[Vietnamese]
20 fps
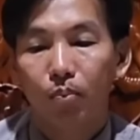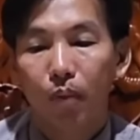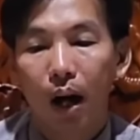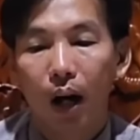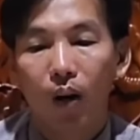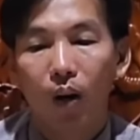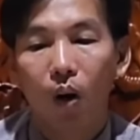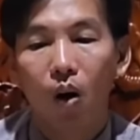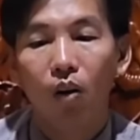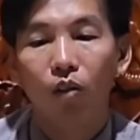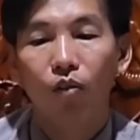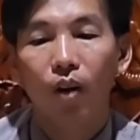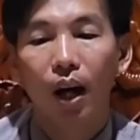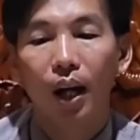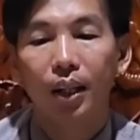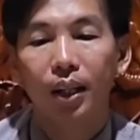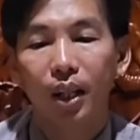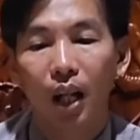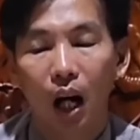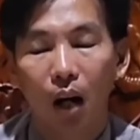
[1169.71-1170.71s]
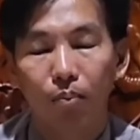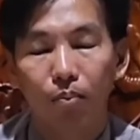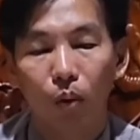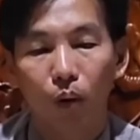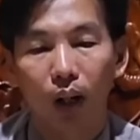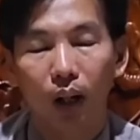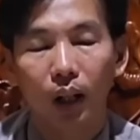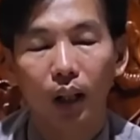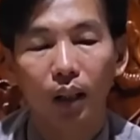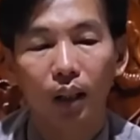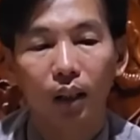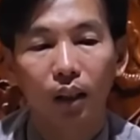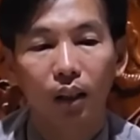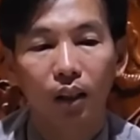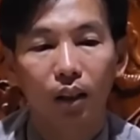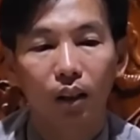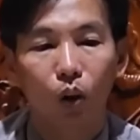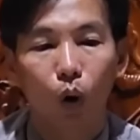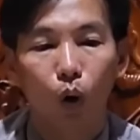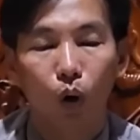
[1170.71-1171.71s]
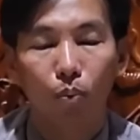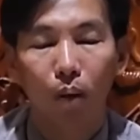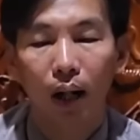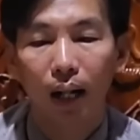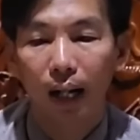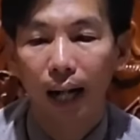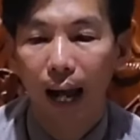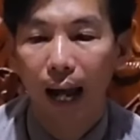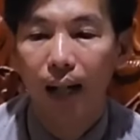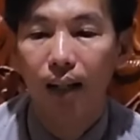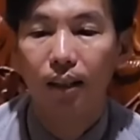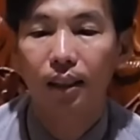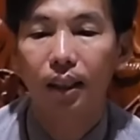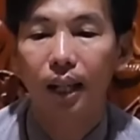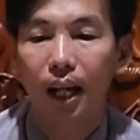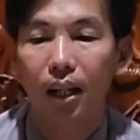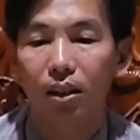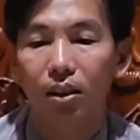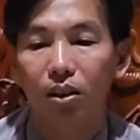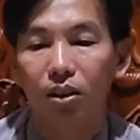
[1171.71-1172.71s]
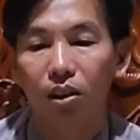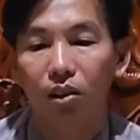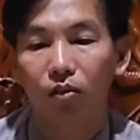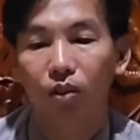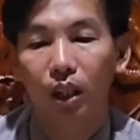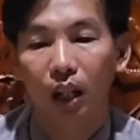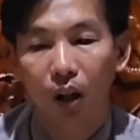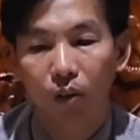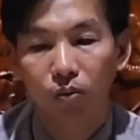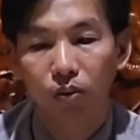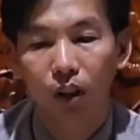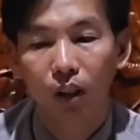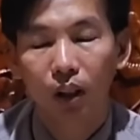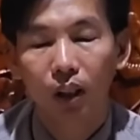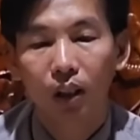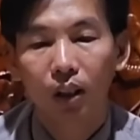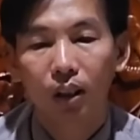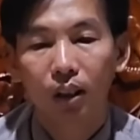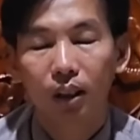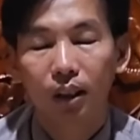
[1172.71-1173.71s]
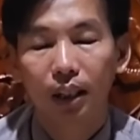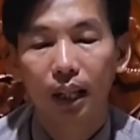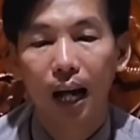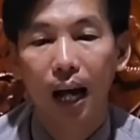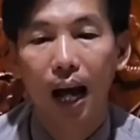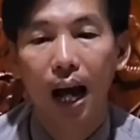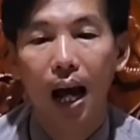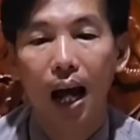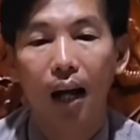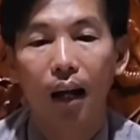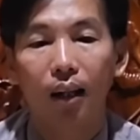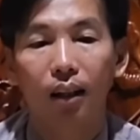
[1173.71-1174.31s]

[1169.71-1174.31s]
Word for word: bà con phải dòm một cái đôi mắt khác về trường vlog và